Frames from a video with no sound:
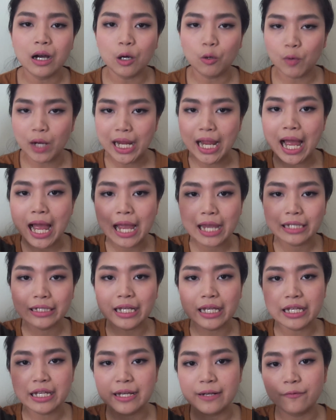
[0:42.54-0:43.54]
ไว้ให้
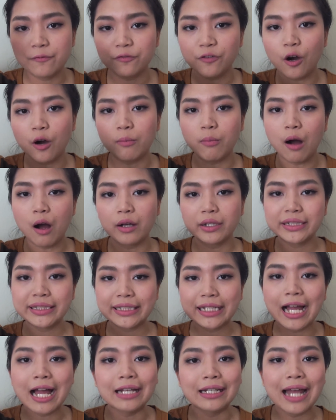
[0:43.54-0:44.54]
ใน info box
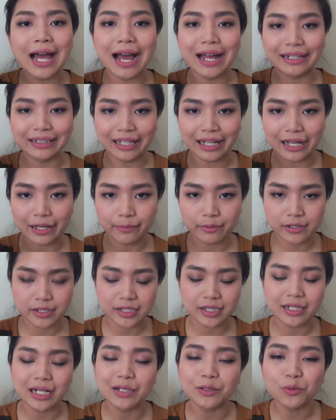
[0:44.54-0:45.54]
ข้างล่างนะคะ เพราะ
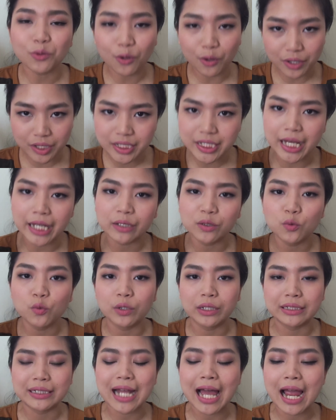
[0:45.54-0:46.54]
ฉะนั้นทุกคนเช็คดู
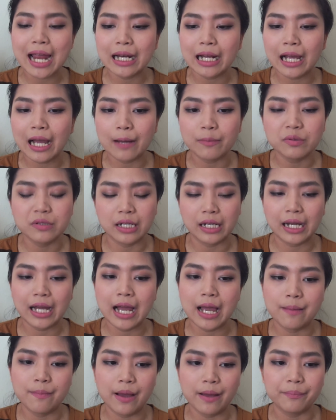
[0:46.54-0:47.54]
กันได้นะคะ เผื่อใค
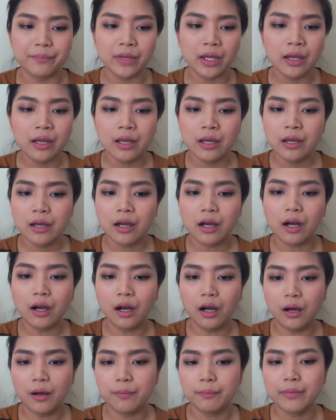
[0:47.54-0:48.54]
รแบบ
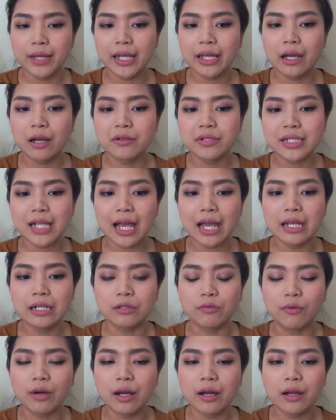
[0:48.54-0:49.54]
ไม่เข้าใจห
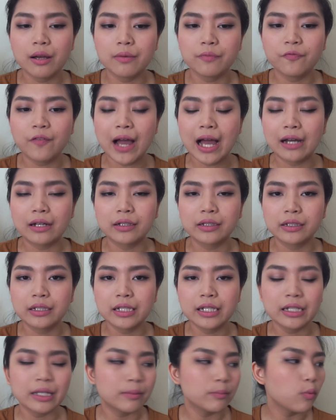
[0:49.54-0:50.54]
รือว่าฟัง
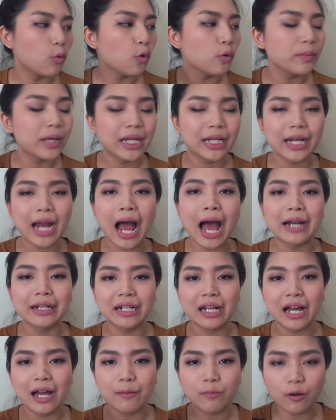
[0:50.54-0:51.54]
ที่แกมพูดไม่ทัน
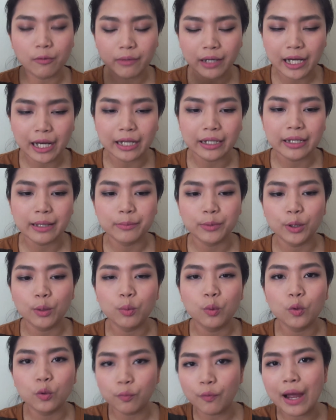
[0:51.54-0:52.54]
นะคะ เพราะบางครั้งแกมก็
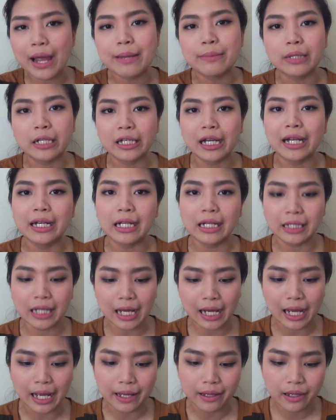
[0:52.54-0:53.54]
พูดไวเหมือนกัน
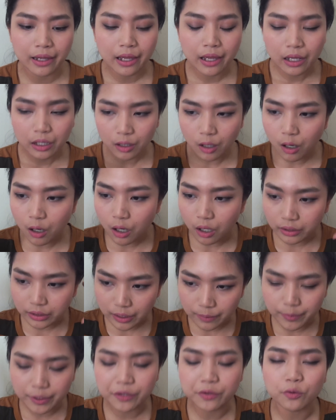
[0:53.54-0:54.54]
นะคะ ก็
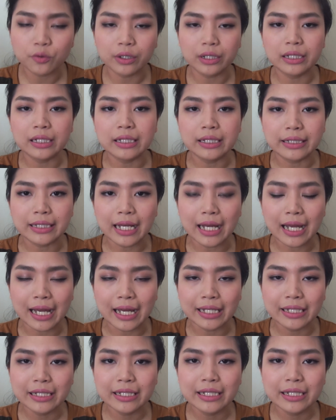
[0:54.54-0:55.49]
เดี๋ยวไปดูกันเลยนะคะ